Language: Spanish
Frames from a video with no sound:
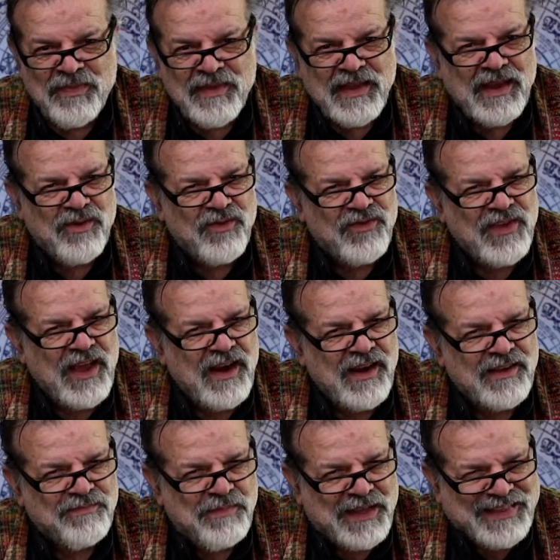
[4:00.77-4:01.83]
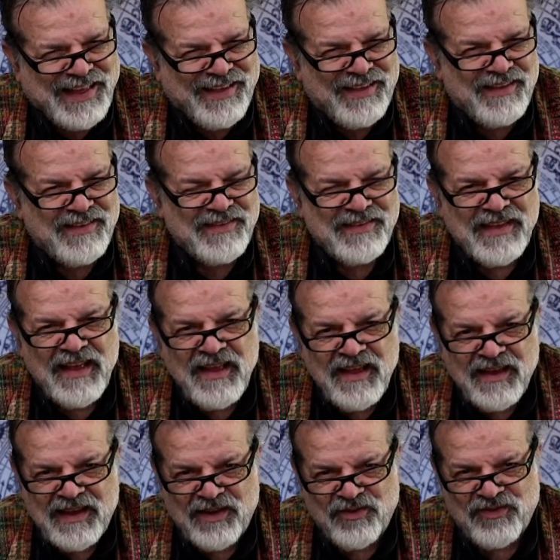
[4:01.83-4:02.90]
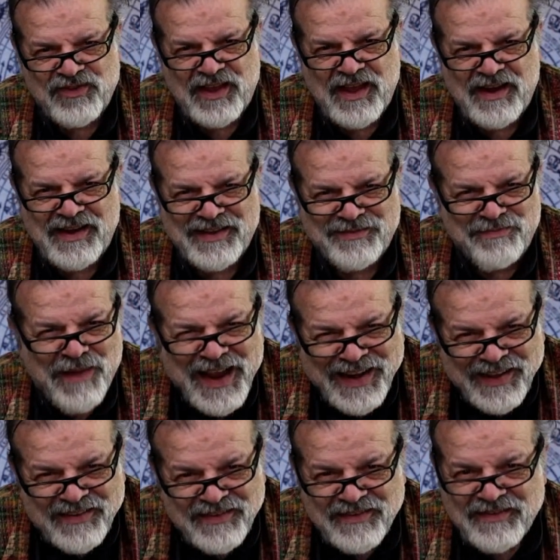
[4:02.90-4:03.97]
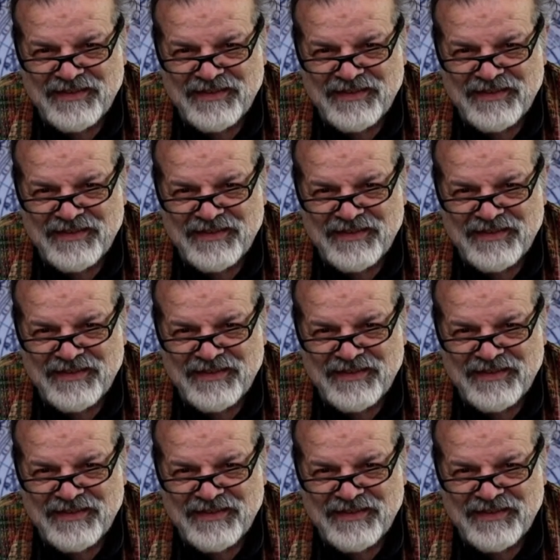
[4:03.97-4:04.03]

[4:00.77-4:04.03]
que no sean las patadas, que no sean las malas.